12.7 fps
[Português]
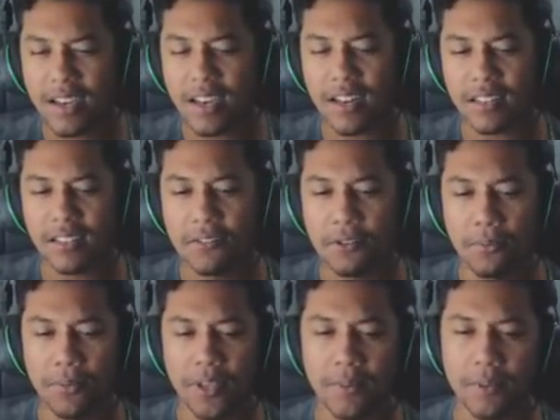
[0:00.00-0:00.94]
cara, que
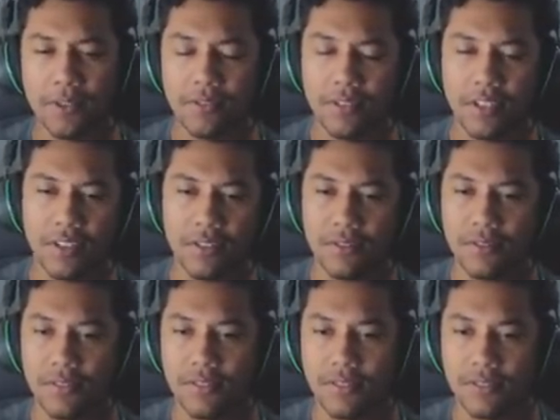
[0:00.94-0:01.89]
comer, meu
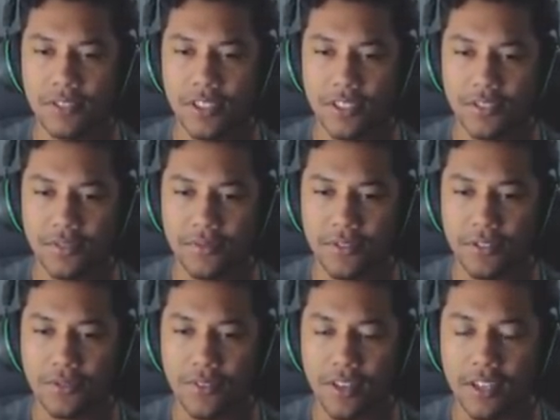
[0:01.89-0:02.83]
Deus. Onde já se
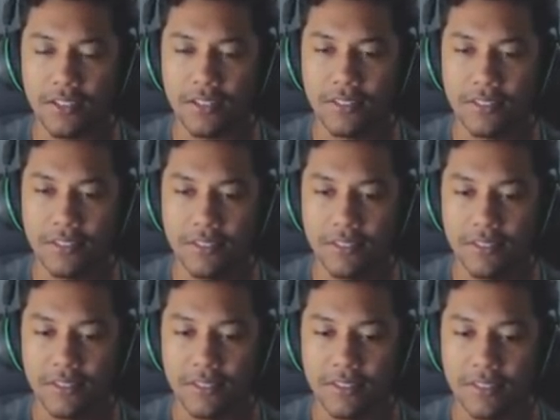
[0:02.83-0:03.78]
viu, velho?
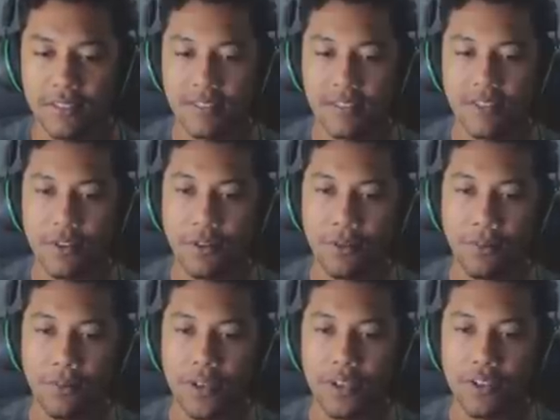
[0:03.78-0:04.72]

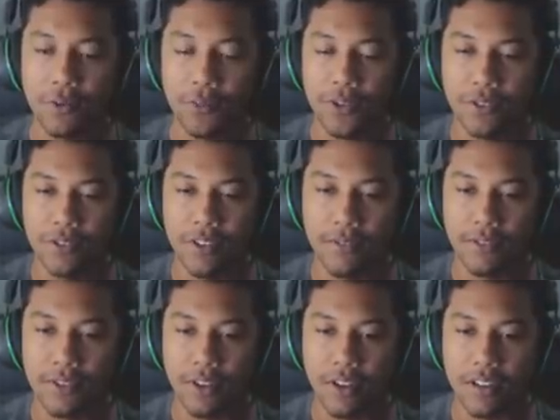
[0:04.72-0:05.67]
Comer, comer não dá
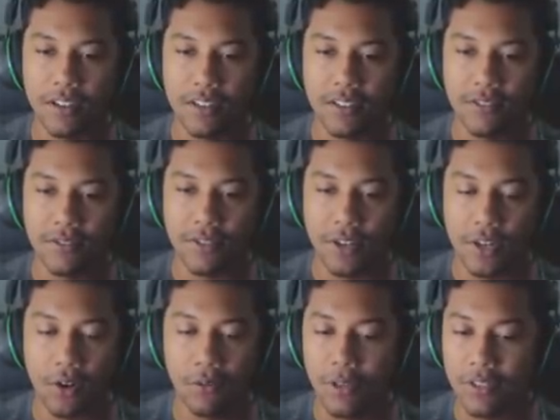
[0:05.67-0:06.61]
vitória
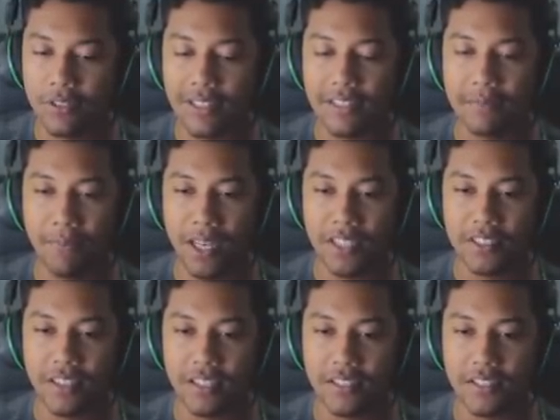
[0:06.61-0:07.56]
não. Comer não dá mais é,
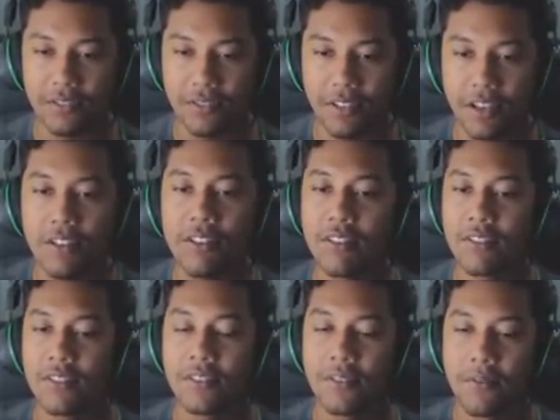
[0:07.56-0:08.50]
de 10 né? kills
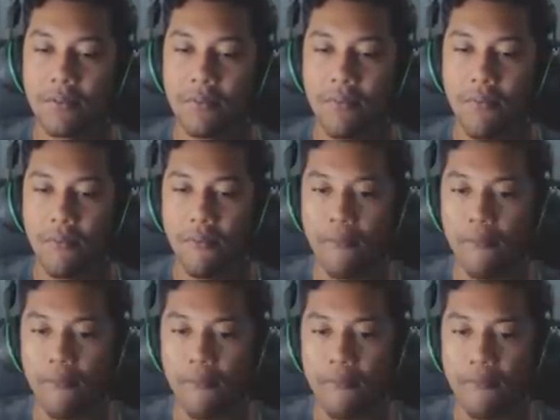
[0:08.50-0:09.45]
não.
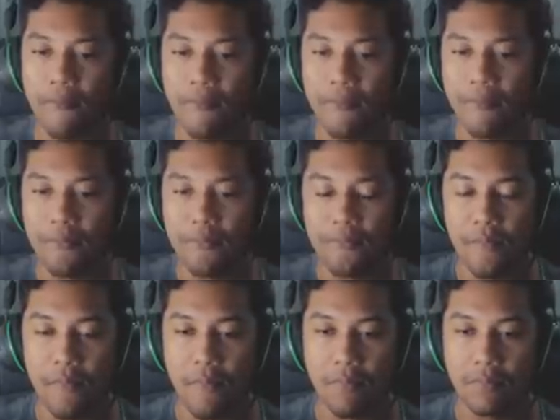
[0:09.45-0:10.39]

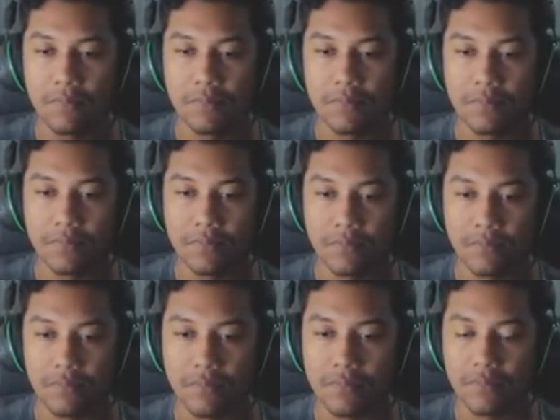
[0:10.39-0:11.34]

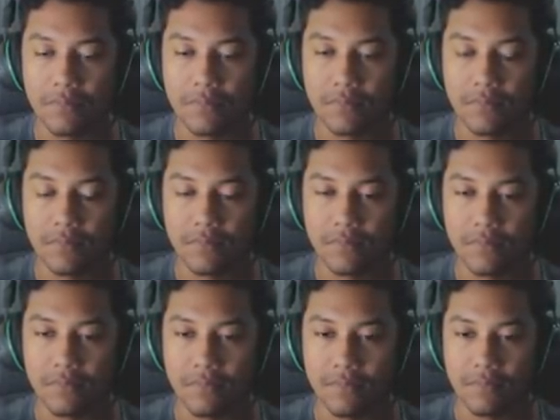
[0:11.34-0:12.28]
Né?
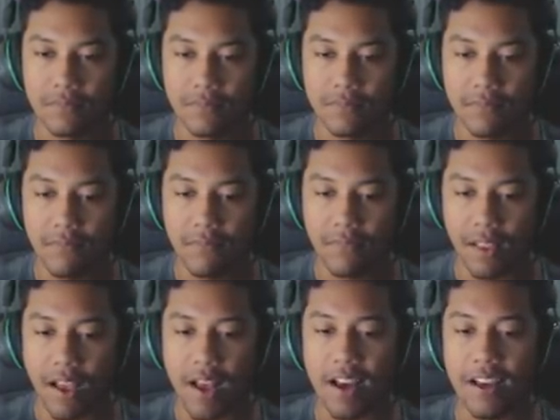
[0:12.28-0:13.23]
Né?
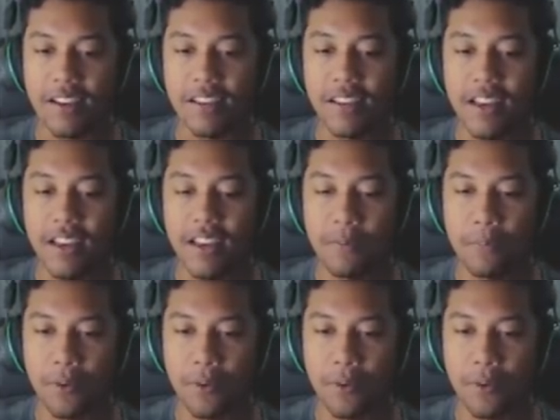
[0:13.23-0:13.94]
Aí é, é